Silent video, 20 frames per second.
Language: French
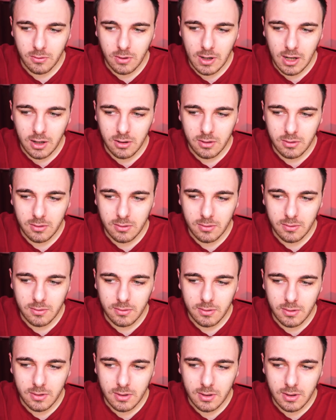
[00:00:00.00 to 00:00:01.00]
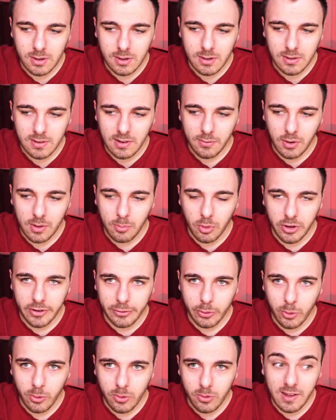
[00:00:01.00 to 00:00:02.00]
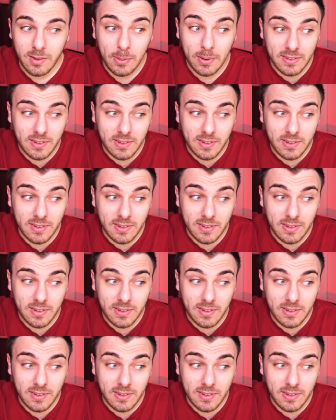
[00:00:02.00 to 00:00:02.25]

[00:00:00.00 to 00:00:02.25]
Voilà. Ça fera une bonne intro Allez, c'est